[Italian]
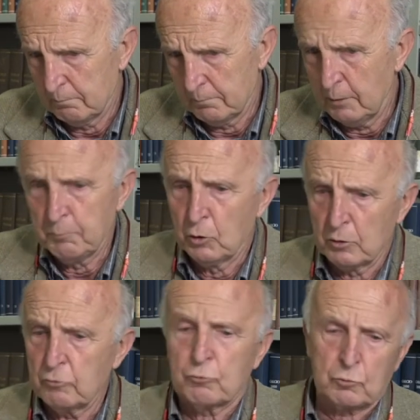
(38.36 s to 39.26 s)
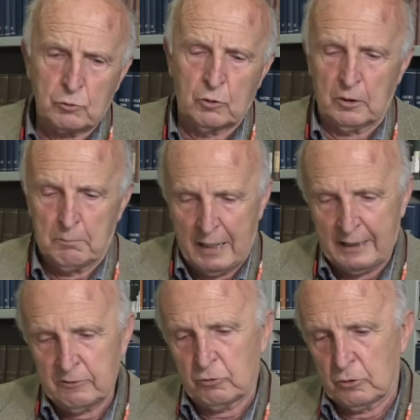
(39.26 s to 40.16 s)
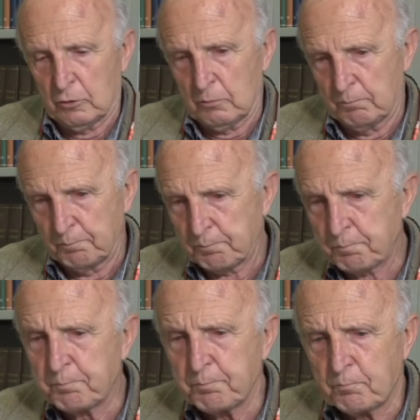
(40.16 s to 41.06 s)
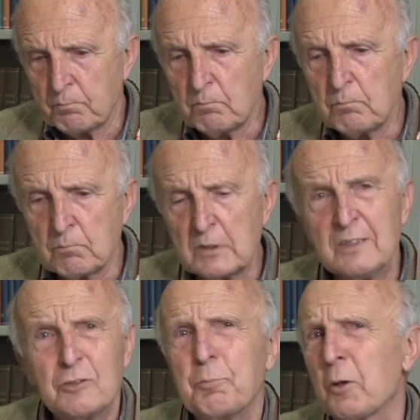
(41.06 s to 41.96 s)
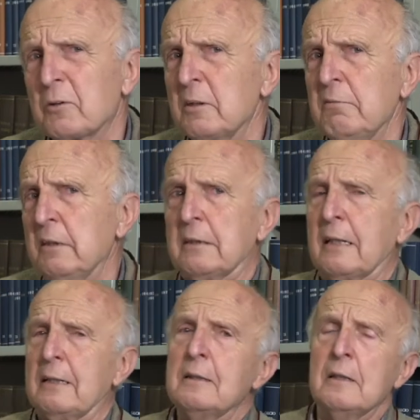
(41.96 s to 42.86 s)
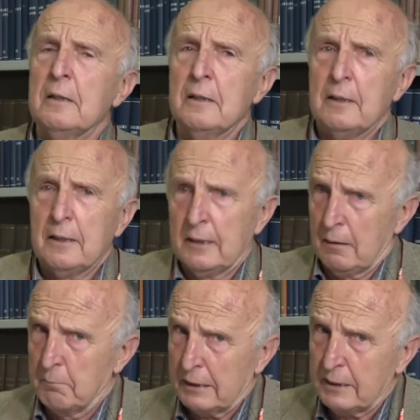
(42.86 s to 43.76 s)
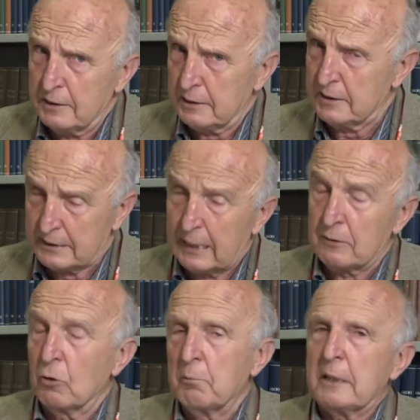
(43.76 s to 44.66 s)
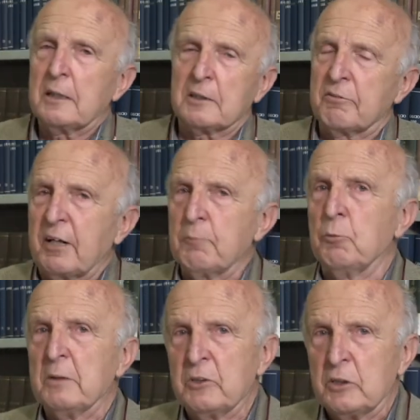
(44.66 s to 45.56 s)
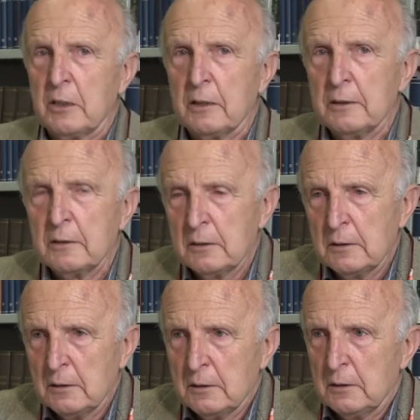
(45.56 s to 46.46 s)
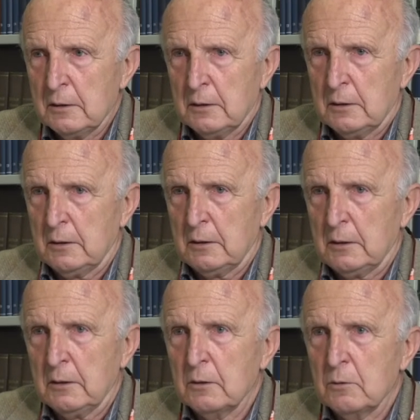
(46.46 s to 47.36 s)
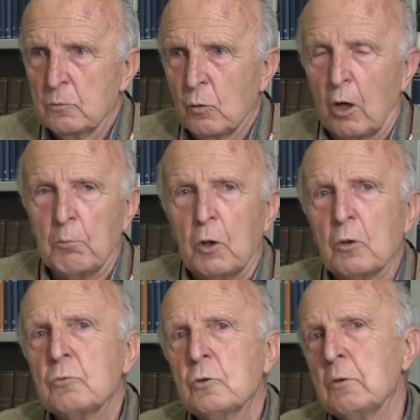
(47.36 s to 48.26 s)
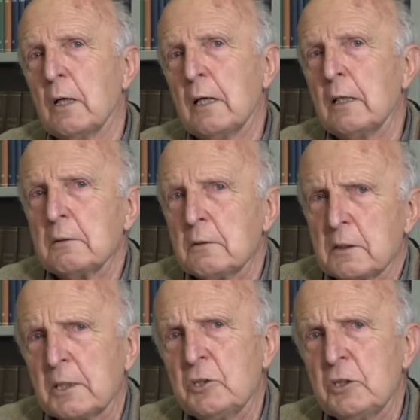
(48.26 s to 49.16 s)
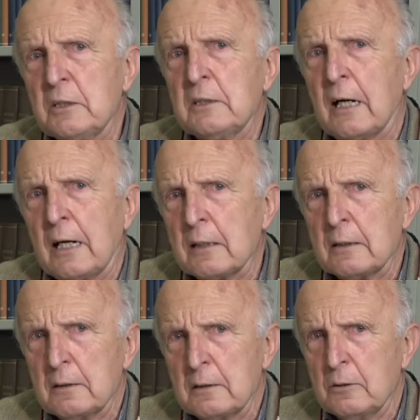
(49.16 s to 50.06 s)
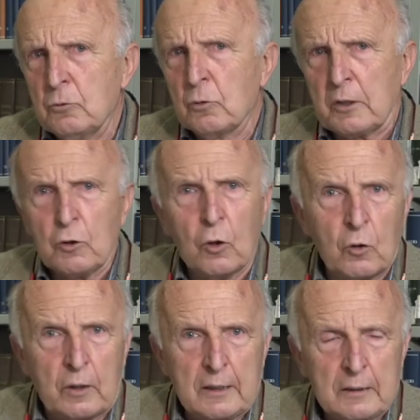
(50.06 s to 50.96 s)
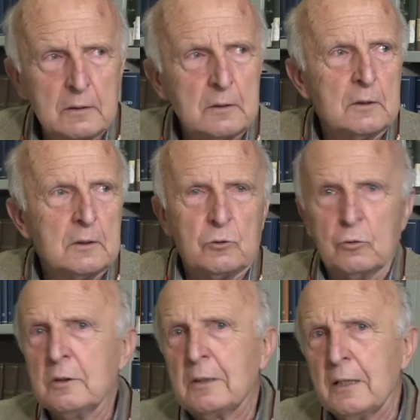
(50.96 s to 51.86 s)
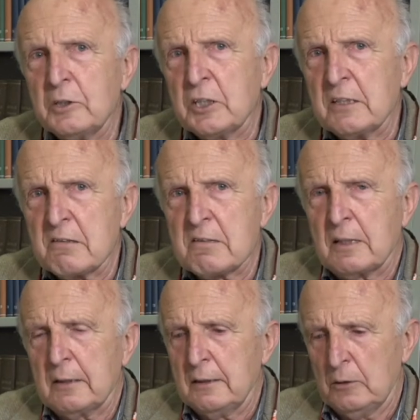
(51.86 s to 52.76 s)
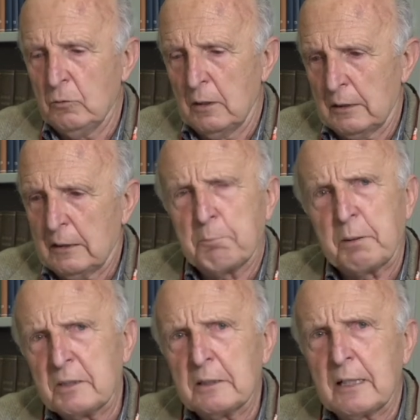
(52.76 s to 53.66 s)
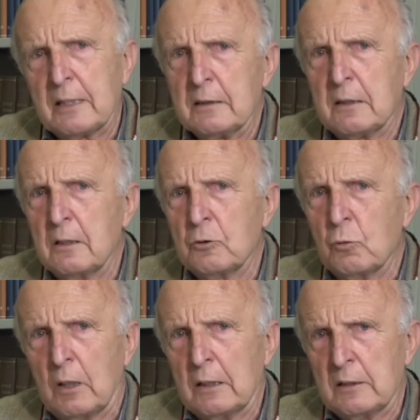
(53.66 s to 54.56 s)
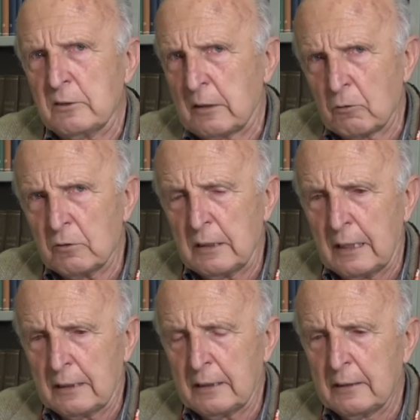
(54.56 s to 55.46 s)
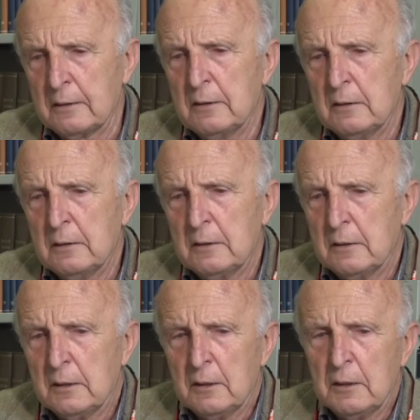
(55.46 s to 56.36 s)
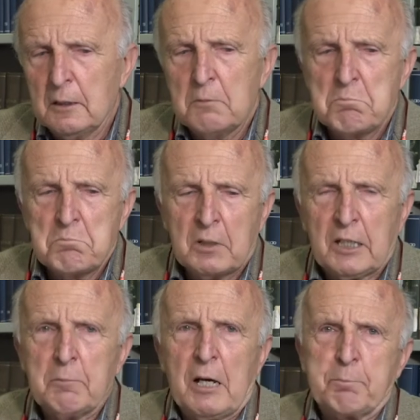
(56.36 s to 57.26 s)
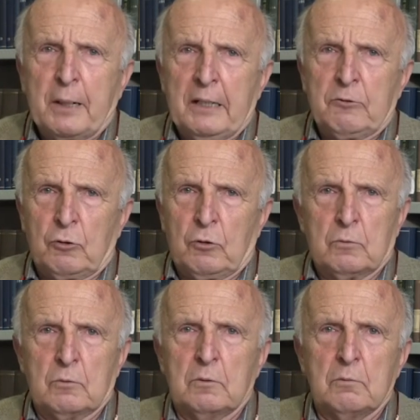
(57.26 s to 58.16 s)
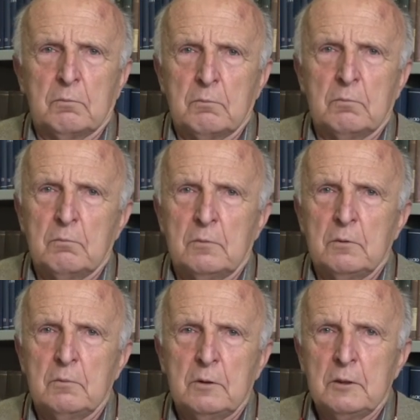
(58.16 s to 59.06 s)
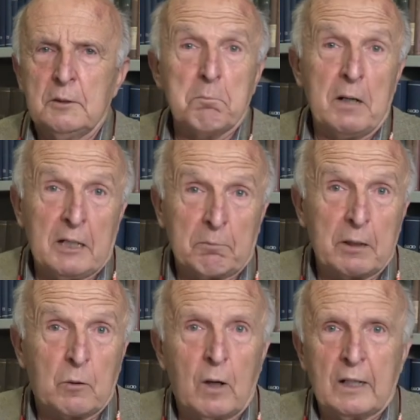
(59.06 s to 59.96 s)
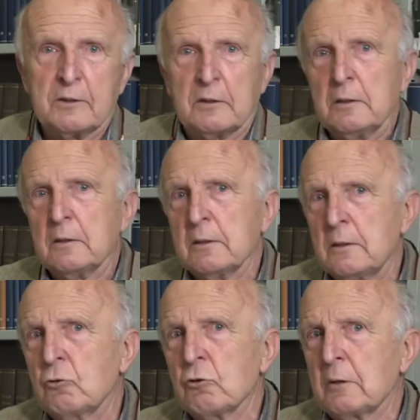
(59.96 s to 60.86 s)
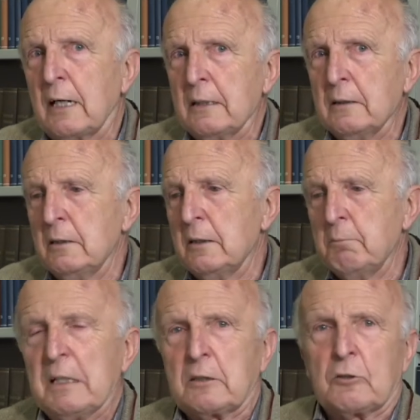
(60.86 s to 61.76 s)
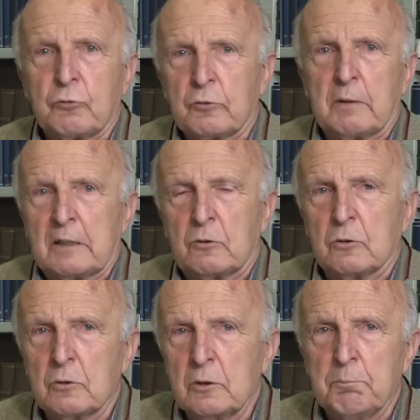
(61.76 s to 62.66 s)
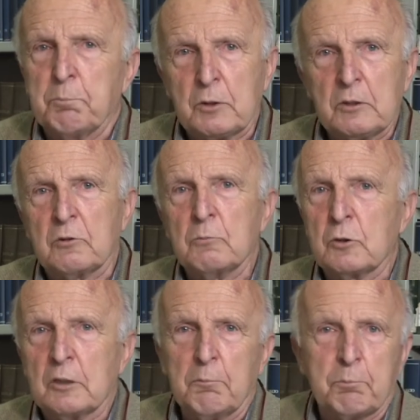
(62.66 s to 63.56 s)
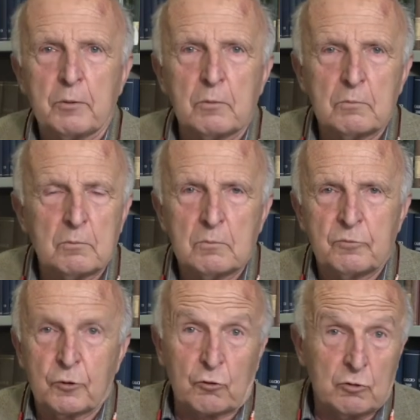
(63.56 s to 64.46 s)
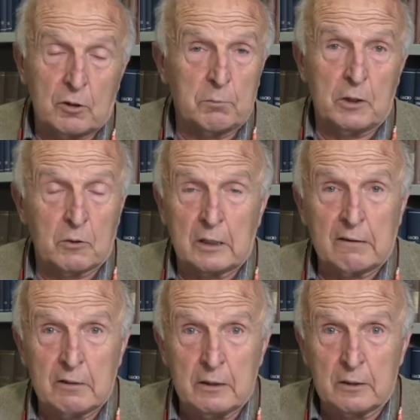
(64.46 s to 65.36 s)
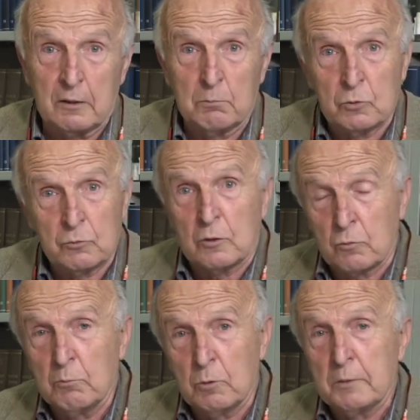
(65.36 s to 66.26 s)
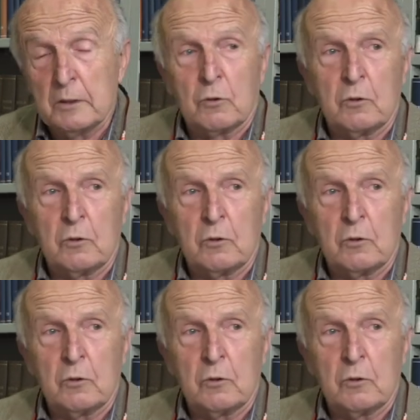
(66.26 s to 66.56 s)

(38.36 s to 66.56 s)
Il mio istruttore, maestro di sport e di vita era il marchese, stato il marchese Fabio Mangilli, eh, uomo di una rigidità, eh, di un rigore, di un'intelligenza e di una capacità intellettuale straordinaria, che mi ha preso in berbe quasi a 18 anni e ha trasformato in pochissimo tempo forse nel migliore cavaliere del mondo in quel momento